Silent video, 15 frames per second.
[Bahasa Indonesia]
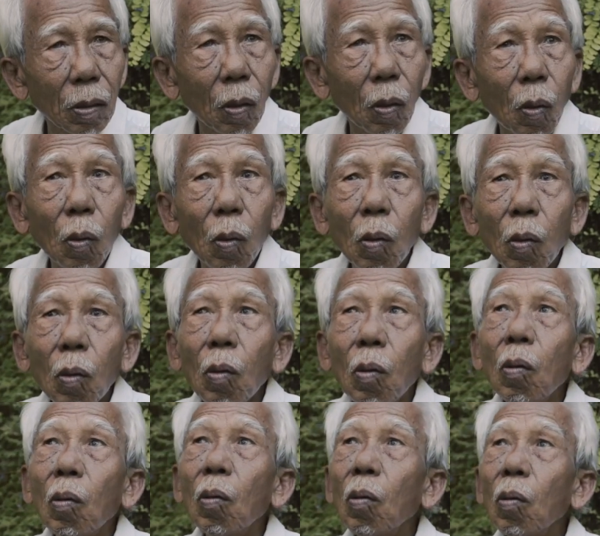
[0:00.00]

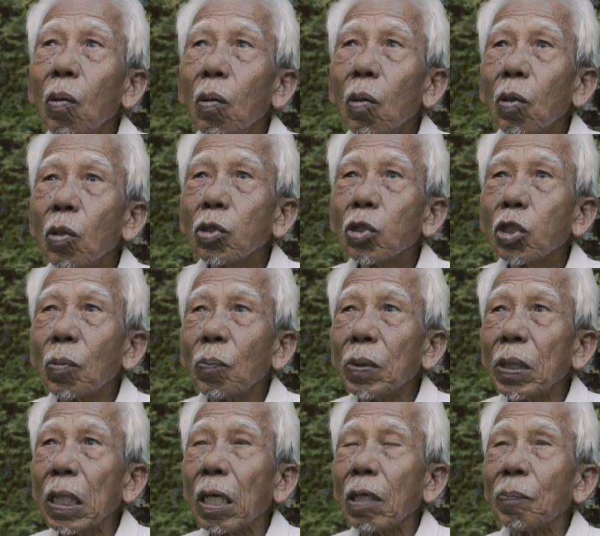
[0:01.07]
Oh,
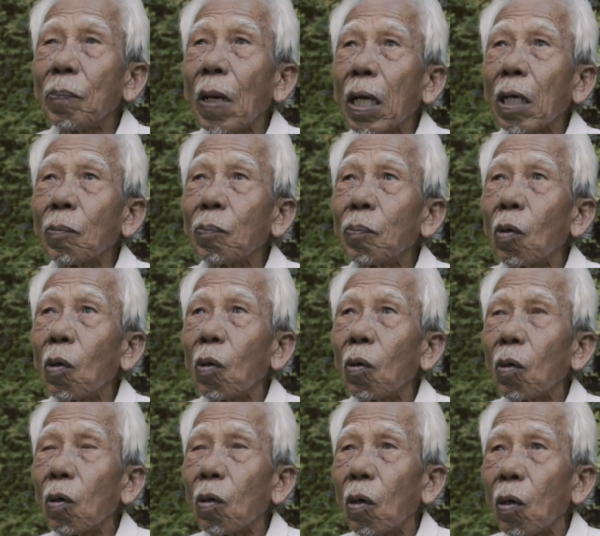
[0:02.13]
sembilan bahan
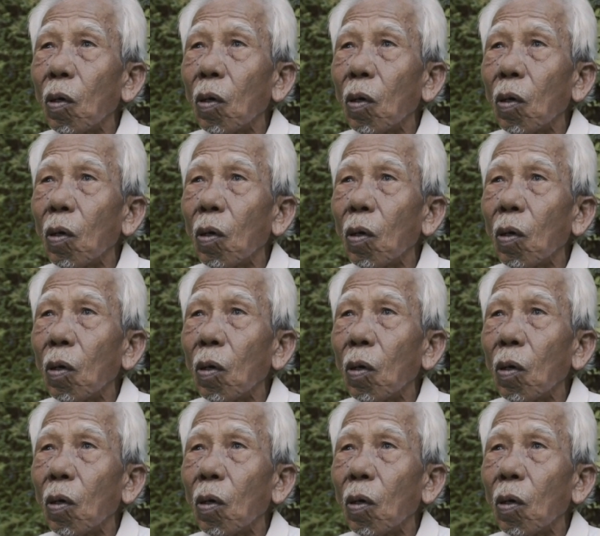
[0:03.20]
pokok.